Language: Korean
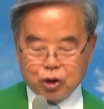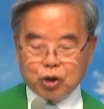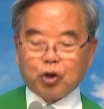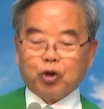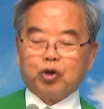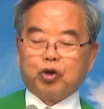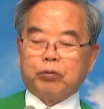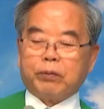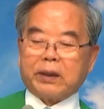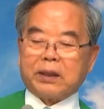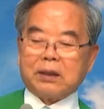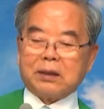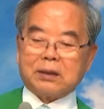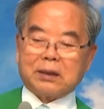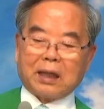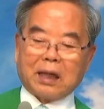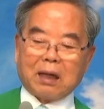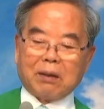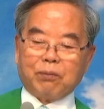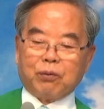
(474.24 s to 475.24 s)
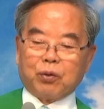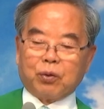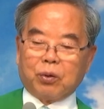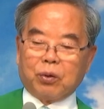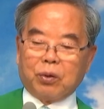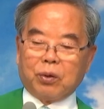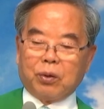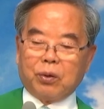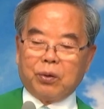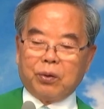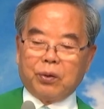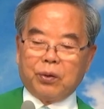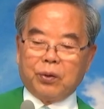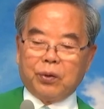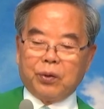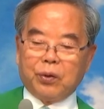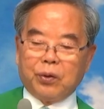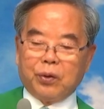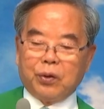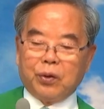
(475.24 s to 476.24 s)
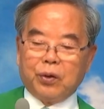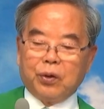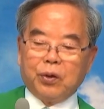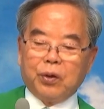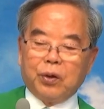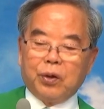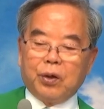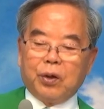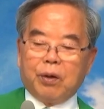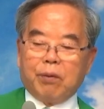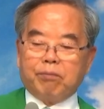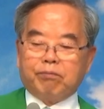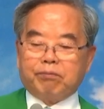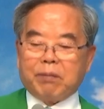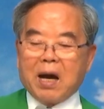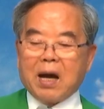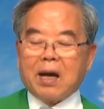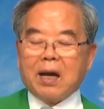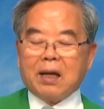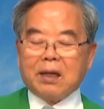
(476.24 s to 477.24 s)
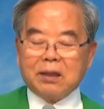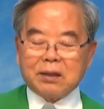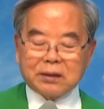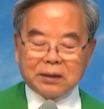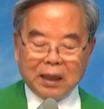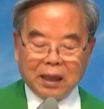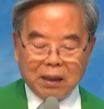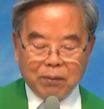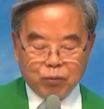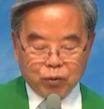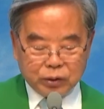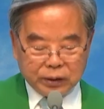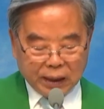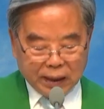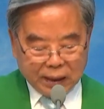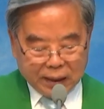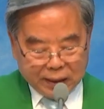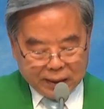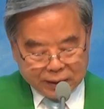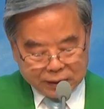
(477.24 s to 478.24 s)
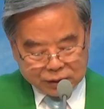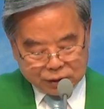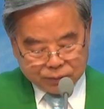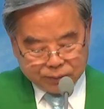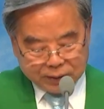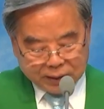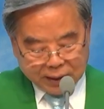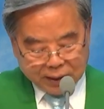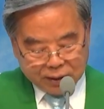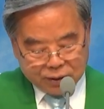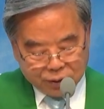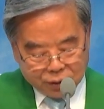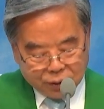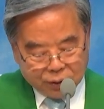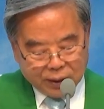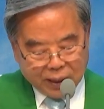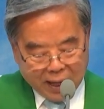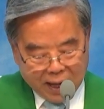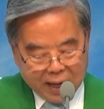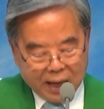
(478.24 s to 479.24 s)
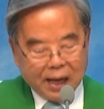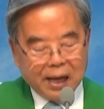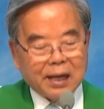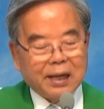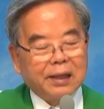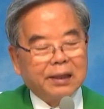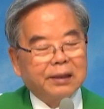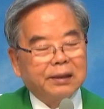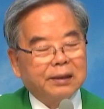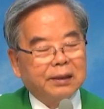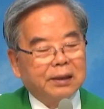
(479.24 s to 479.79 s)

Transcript: 저주받은 사람으로 망하는 사람으로 생각을 했습니다. 그러나